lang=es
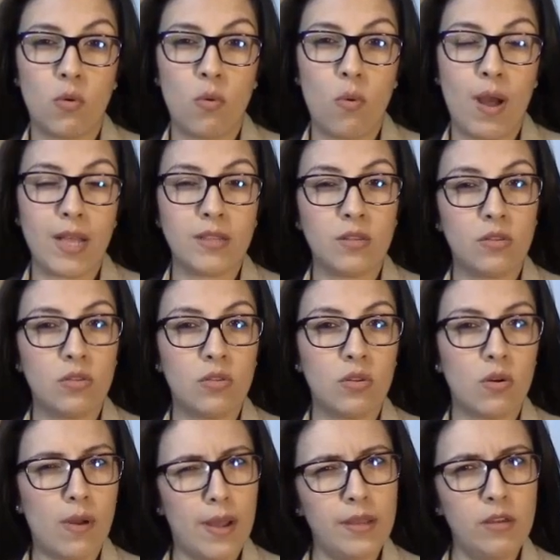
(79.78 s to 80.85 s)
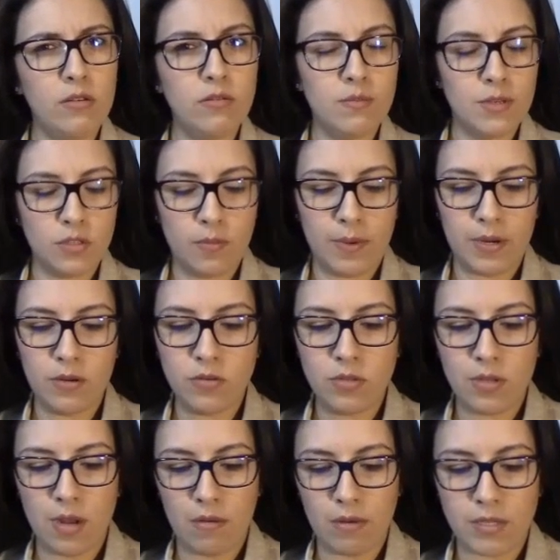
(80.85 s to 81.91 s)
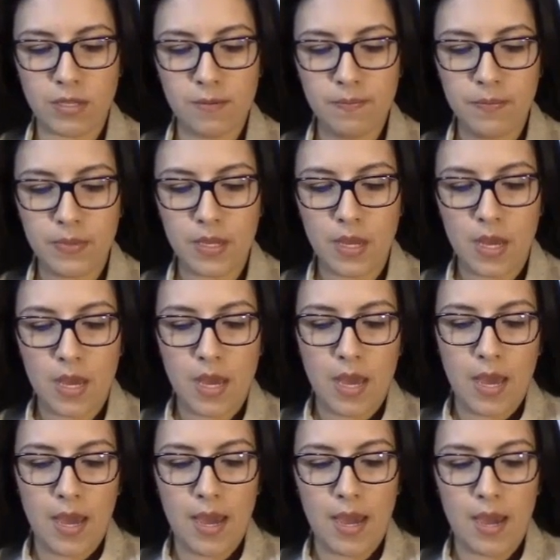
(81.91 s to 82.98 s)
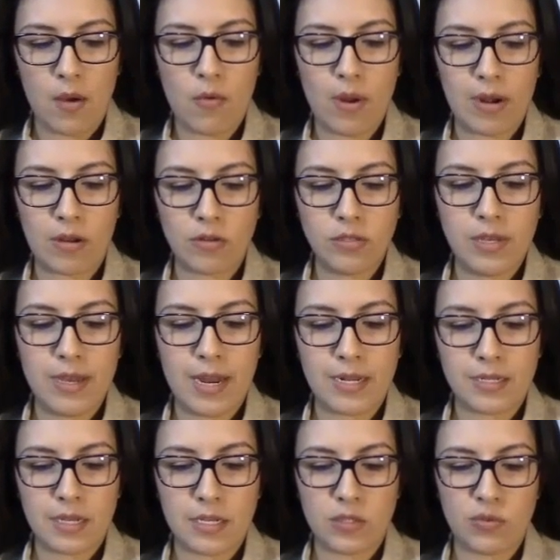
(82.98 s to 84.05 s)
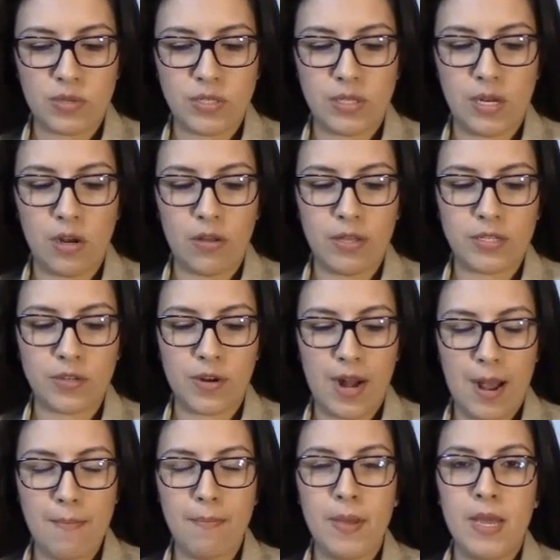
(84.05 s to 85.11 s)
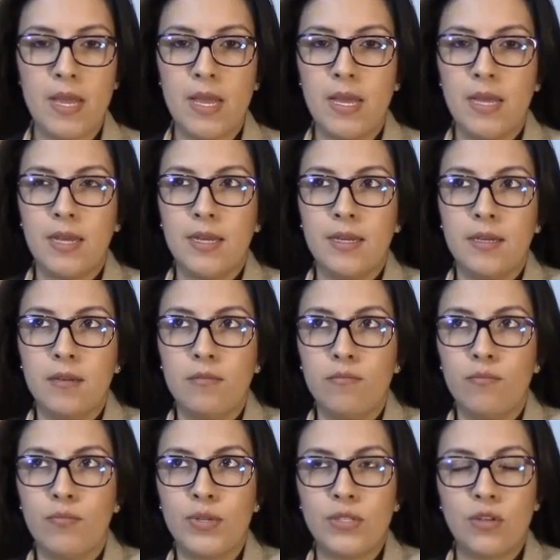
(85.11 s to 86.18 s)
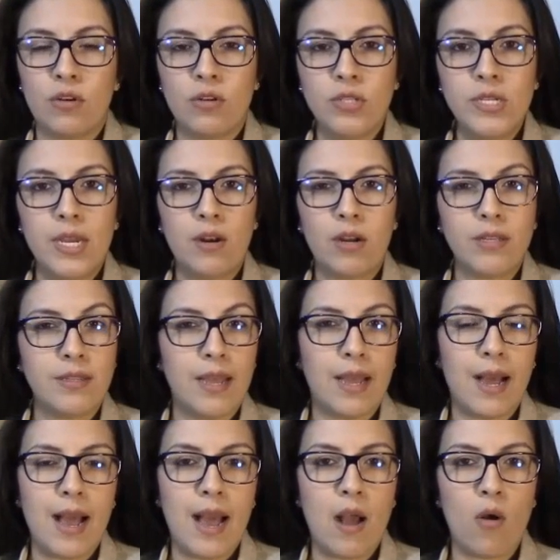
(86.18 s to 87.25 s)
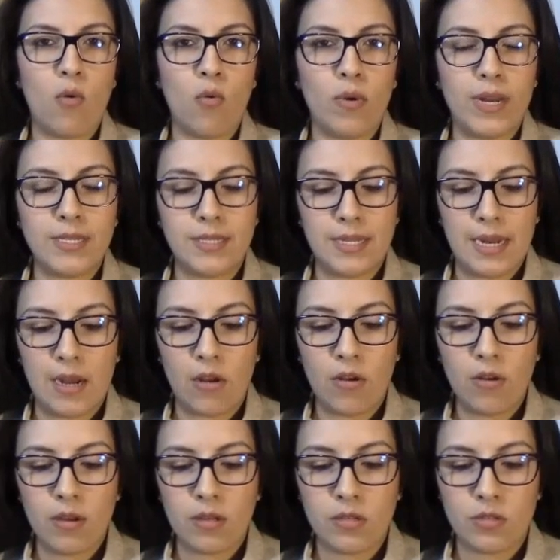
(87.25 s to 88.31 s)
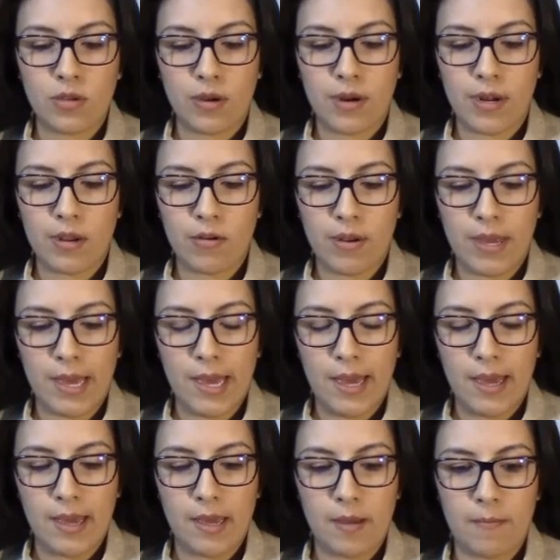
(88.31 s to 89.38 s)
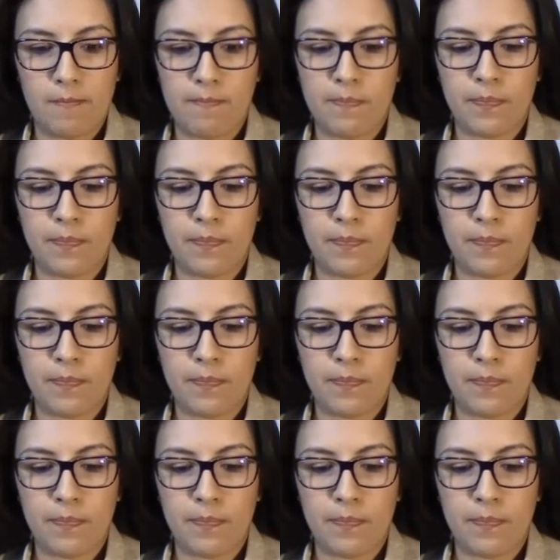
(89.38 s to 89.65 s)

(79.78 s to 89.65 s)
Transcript: cuatro años más o menos, algo así. Eh, ¿Cuál consideras que es tu estilo de scrap? Pues no considero que tenga un estilo. Yo creo que